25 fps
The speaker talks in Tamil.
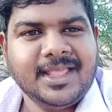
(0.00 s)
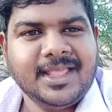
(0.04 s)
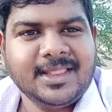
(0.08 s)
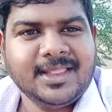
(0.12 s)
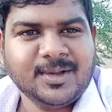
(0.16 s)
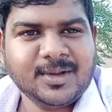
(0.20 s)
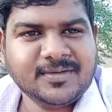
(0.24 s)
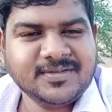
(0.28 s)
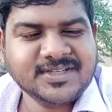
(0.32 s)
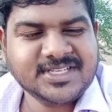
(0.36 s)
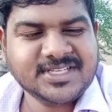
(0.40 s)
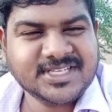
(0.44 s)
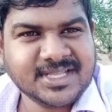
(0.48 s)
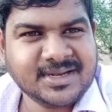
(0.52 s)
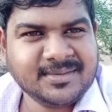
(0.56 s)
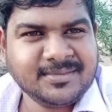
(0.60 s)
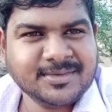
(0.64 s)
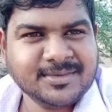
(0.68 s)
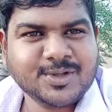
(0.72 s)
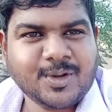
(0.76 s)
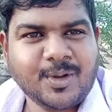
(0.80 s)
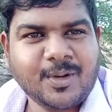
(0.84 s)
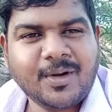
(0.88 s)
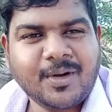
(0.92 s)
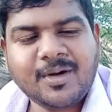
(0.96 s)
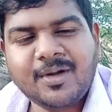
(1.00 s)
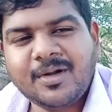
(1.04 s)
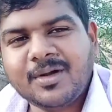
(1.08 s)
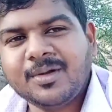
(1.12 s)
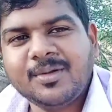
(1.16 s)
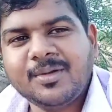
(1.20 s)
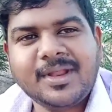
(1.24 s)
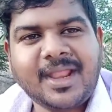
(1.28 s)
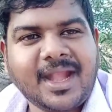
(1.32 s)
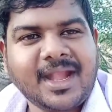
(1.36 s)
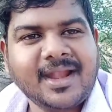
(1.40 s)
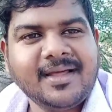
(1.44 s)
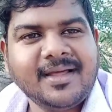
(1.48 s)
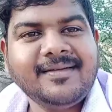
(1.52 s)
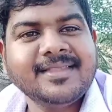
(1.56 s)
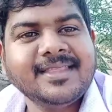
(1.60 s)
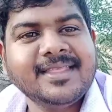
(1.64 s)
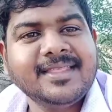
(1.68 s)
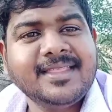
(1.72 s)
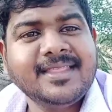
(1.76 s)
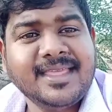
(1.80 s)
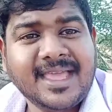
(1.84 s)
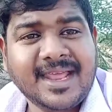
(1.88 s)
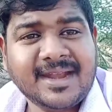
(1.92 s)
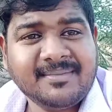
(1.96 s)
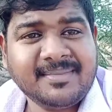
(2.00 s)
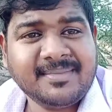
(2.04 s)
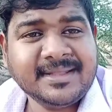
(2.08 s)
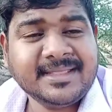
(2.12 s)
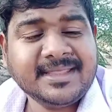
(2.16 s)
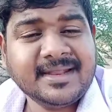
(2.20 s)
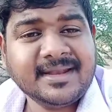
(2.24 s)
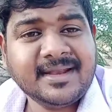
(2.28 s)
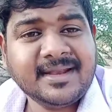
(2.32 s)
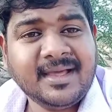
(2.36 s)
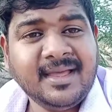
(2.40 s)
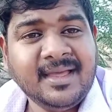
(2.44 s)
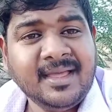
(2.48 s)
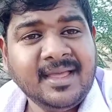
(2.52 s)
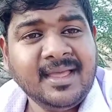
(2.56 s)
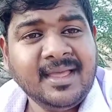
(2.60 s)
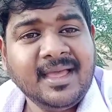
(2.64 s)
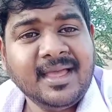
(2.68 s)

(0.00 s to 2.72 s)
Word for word: ஏதோ ஒரு விஷயத்தை நம்ம சொல்லணுன்ற ஒரு எண்ணம் வந்தது ஏன்னு பார்த்தீங்கன்னா